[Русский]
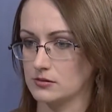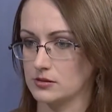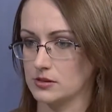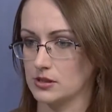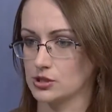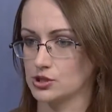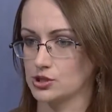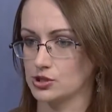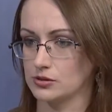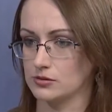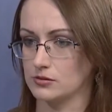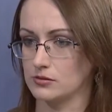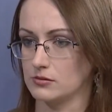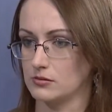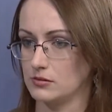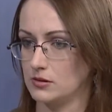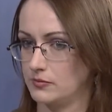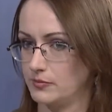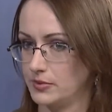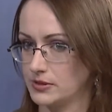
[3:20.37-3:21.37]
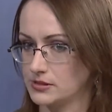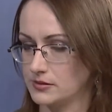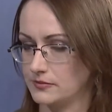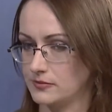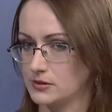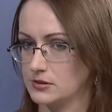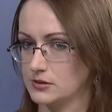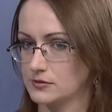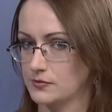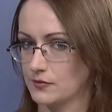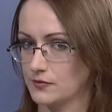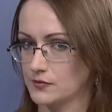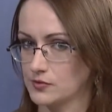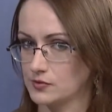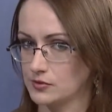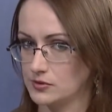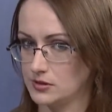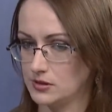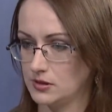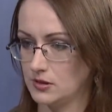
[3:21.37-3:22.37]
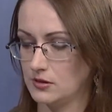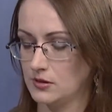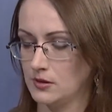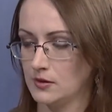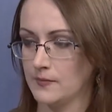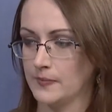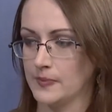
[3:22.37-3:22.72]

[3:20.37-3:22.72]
также и представительство в суде.